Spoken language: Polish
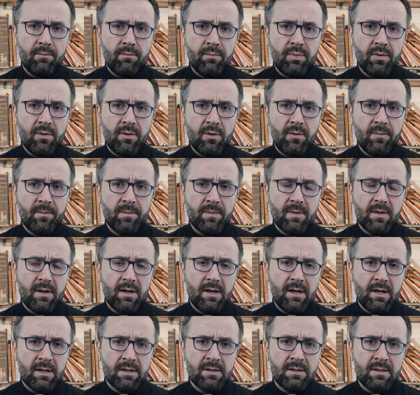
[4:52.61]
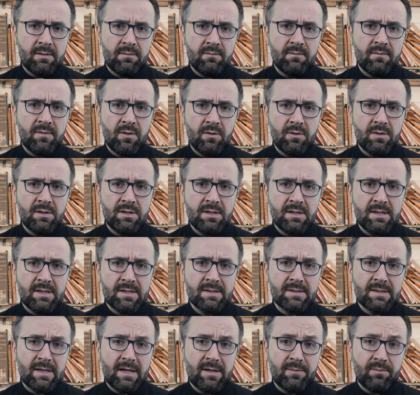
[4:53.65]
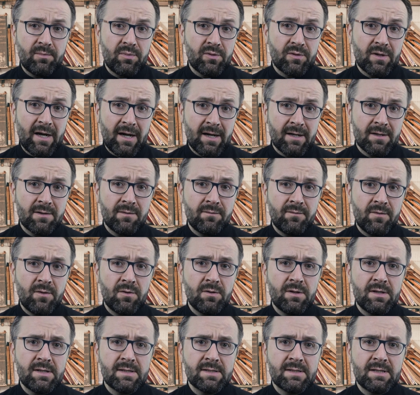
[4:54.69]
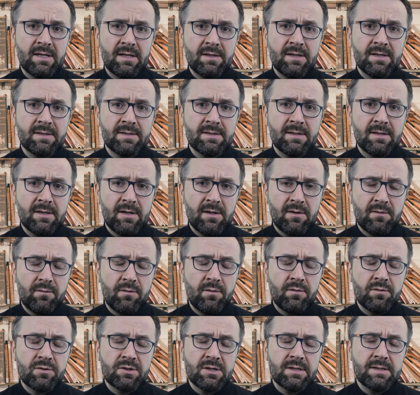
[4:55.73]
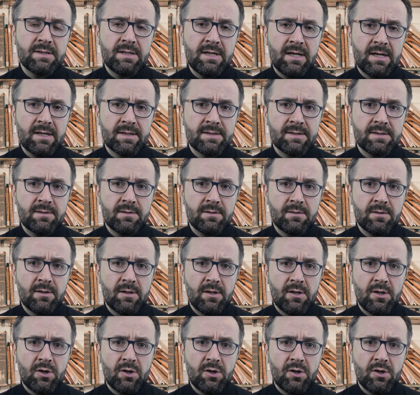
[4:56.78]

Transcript: bo aktem woli jest, bo akt woli jest dla nas wówczas jasny.